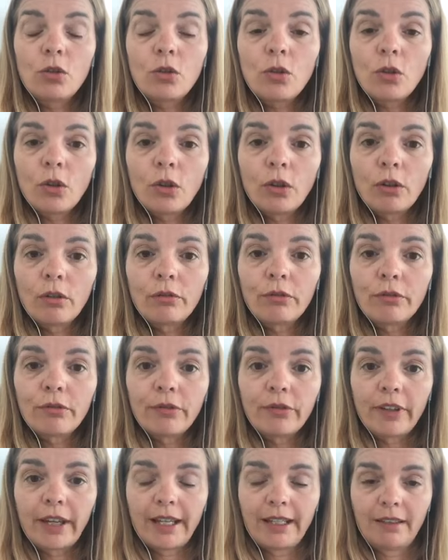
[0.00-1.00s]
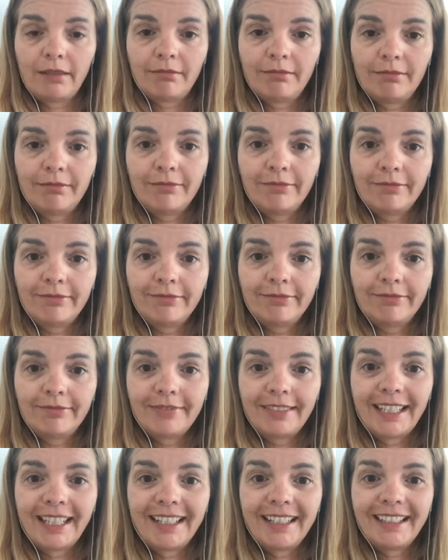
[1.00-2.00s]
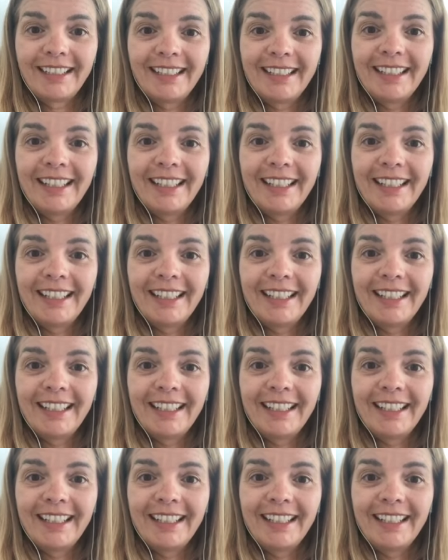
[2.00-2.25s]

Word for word: Dürfen. Ja?